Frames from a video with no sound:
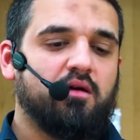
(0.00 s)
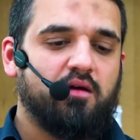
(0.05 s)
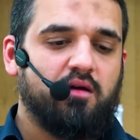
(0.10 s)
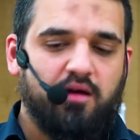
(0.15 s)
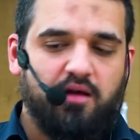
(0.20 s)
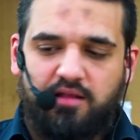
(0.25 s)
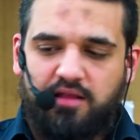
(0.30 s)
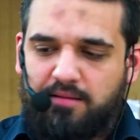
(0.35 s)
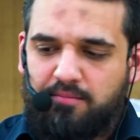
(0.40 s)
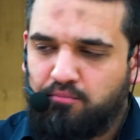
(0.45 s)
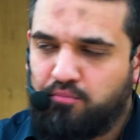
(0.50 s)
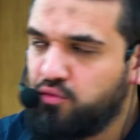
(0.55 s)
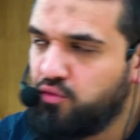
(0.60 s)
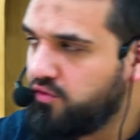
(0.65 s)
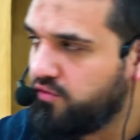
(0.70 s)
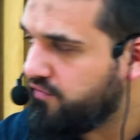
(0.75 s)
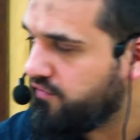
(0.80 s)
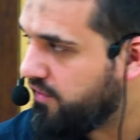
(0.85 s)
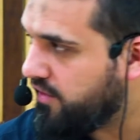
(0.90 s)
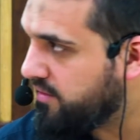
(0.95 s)
In dem
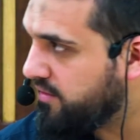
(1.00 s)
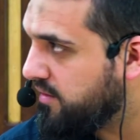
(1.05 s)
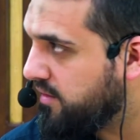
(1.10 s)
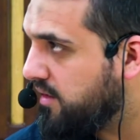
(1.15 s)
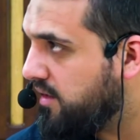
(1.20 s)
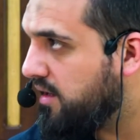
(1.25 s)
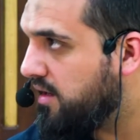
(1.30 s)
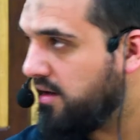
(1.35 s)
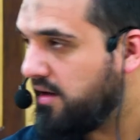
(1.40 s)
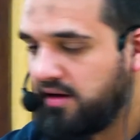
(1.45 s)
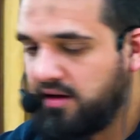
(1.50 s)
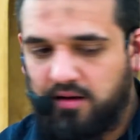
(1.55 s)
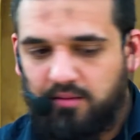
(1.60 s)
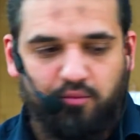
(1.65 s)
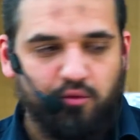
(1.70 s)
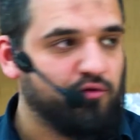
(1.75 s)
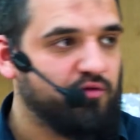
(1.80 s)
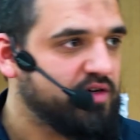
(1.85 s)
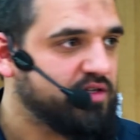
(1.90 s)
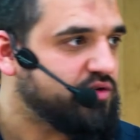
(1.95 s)
Buch von äh,
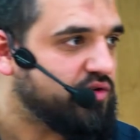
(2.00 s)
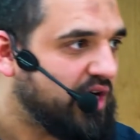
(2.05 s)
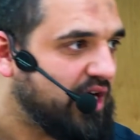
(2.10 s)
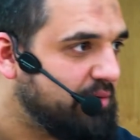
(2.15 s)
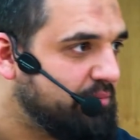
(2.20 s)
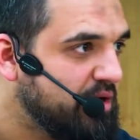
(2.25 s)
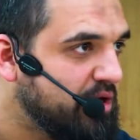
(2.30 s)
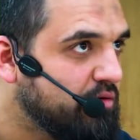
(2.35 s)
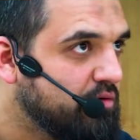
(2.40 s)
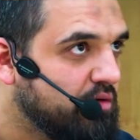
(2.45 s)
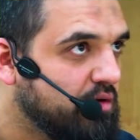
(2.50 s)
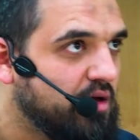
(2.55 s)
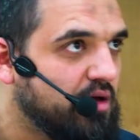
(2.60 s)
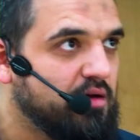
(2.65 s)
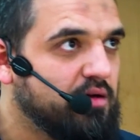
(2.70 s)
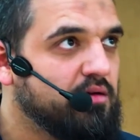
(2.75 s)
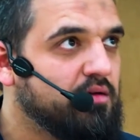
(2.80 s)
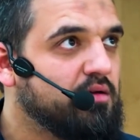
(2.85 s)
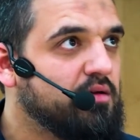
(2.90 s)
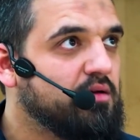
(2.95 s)
Professor
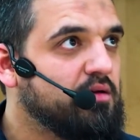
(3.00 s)
Hamidullah